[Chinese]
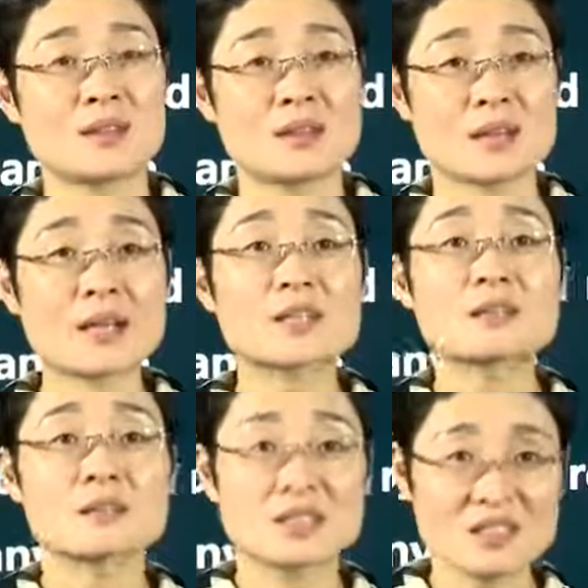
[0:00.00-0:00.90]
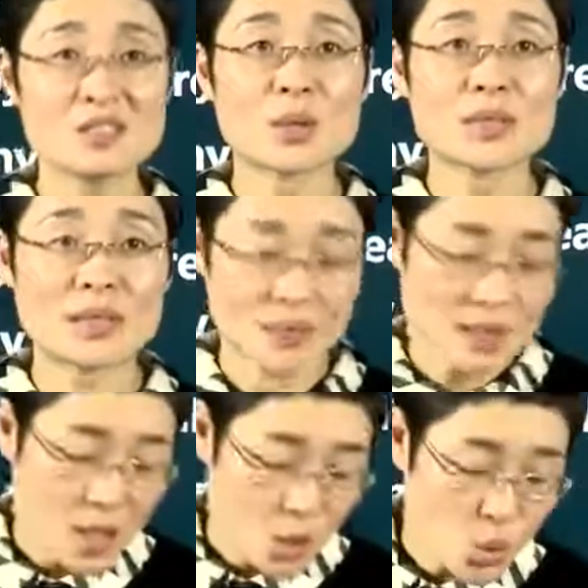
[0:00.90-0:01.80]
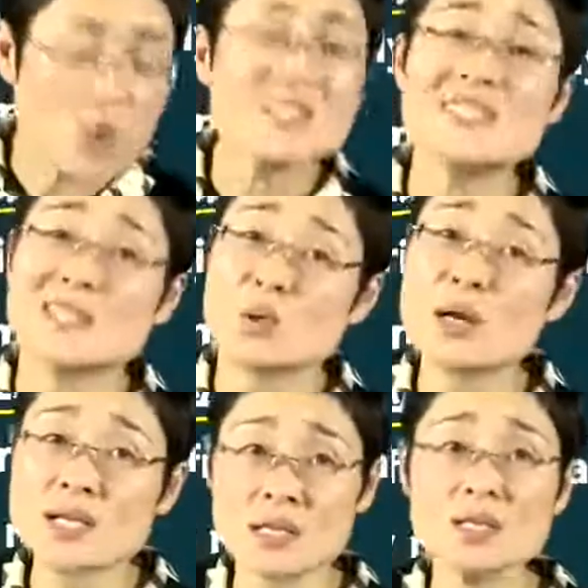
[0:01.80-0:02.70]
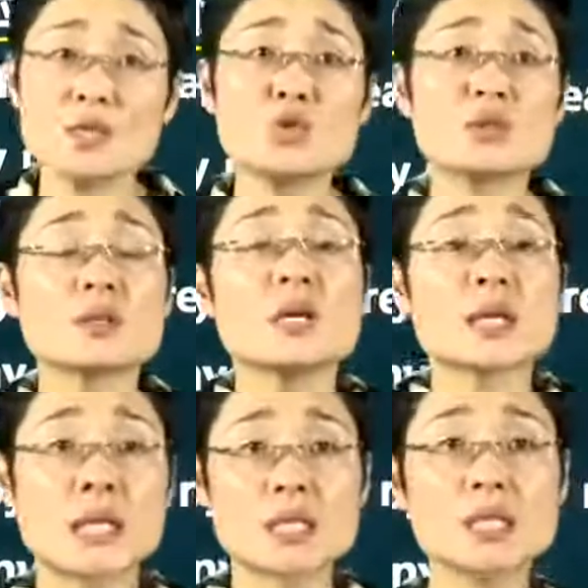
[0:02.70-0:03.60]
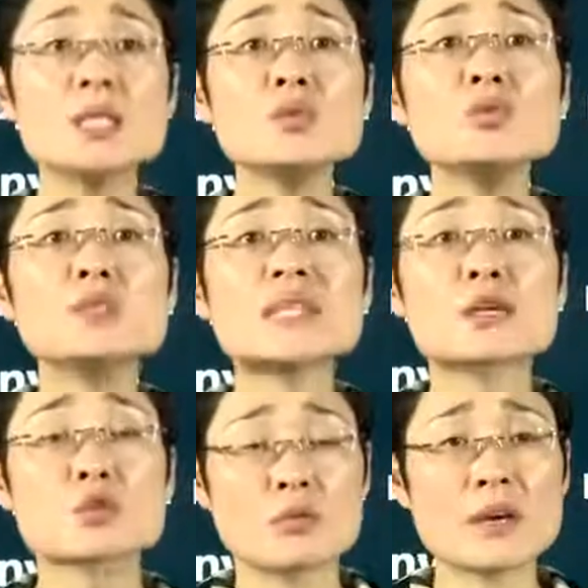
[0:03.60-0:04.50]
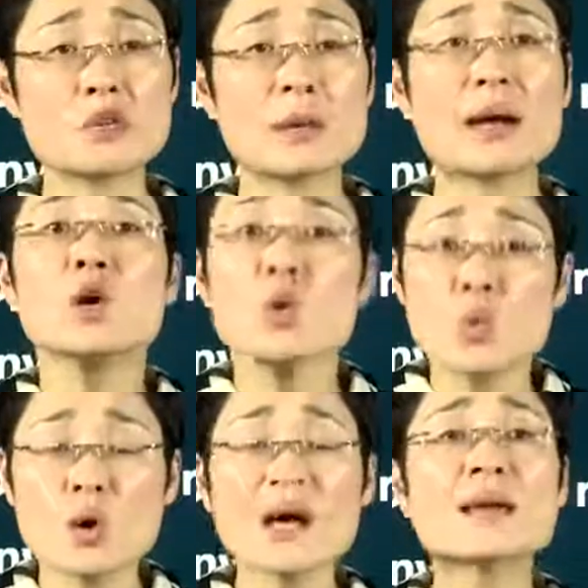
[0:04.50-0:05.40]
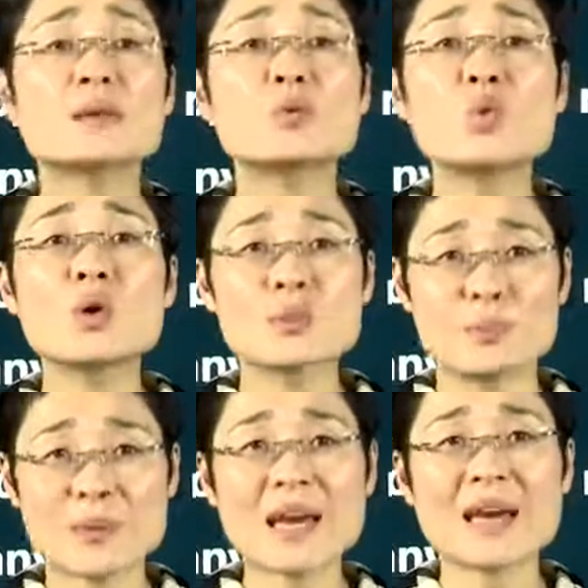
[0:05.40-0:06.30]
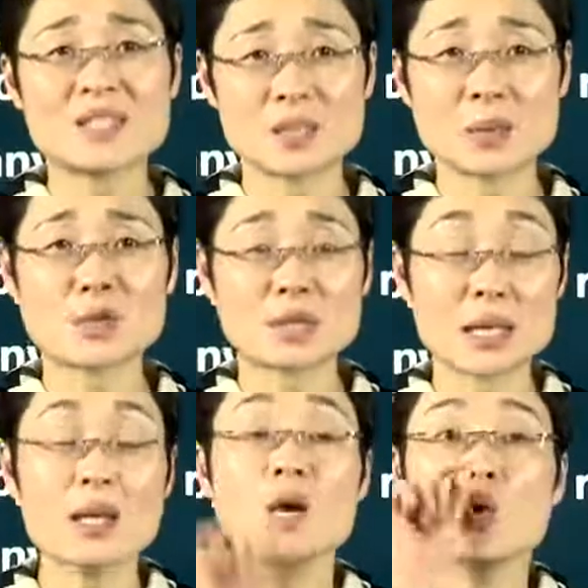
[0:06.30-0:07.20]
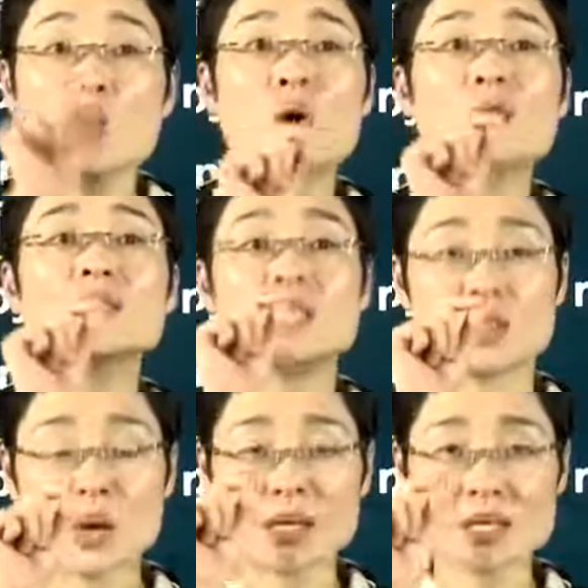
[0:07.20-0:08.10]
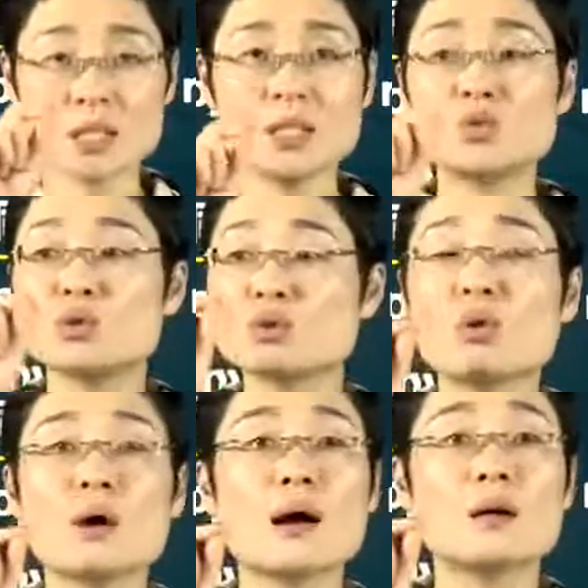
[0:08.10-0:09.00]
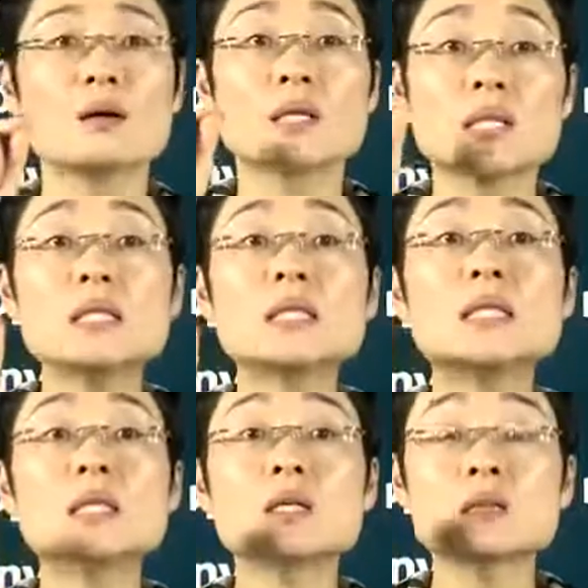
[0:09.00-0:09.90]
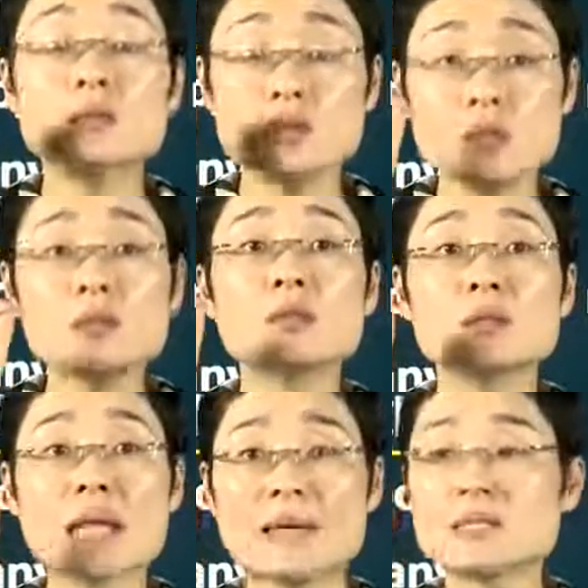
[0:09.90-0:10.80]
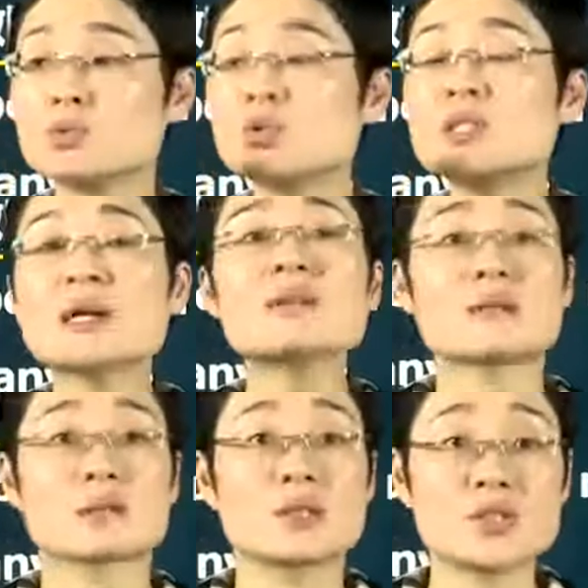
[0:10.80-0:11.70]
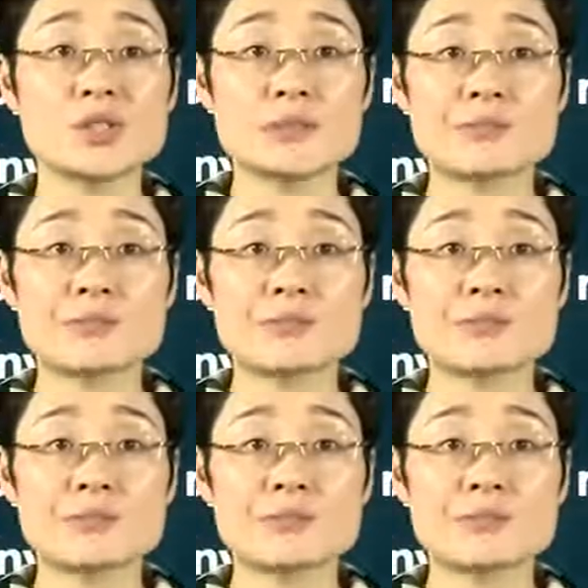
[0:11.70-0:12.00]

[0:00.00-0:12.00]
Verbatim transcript: 还挺喜欢他的，我喜欢陈奕迅，给陈奕迅加个同位语吧。我爱我，别爱了，喜欢都行了。我喜欢陈奕迅，逗号，一个一个来自于香港的歌星，